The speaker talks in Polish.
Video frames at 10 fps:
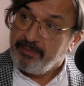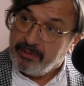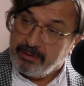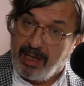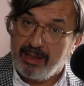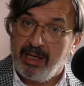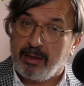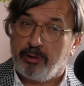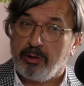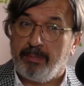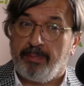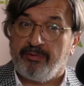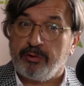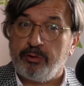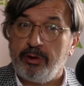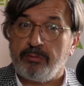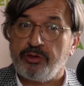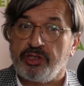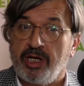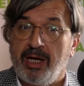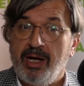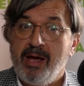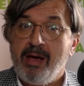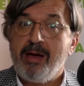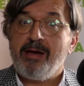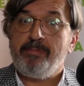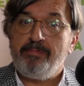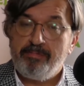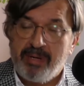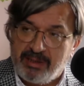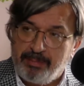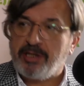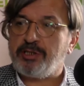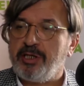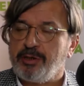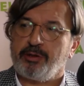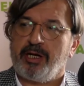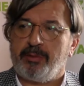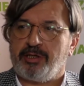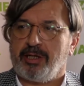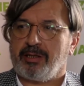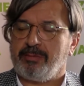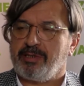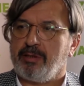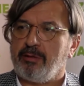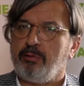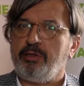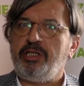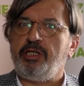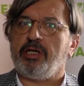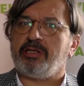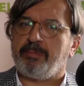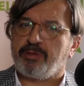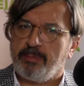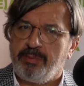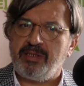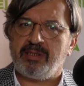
takie, które powodują, że bezpieczniej czujemy się na tym stoku i te przepisy Ale co